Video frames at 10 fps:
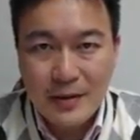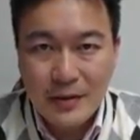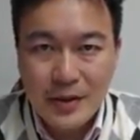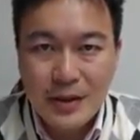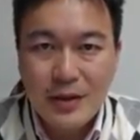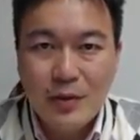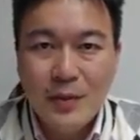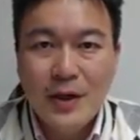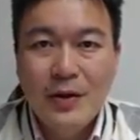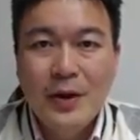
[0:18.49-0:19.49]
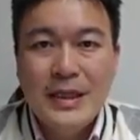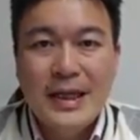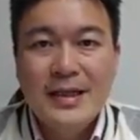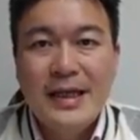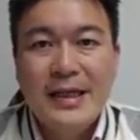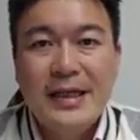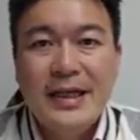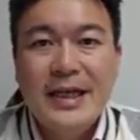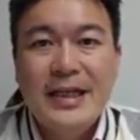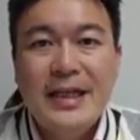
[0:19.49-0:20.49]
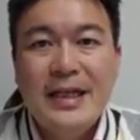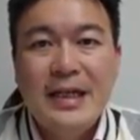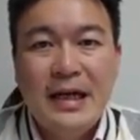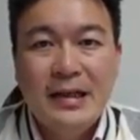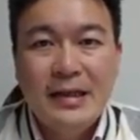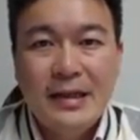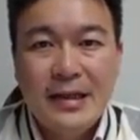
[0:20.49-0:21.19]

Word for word: 同时呢，我们也会讲解一个例题，让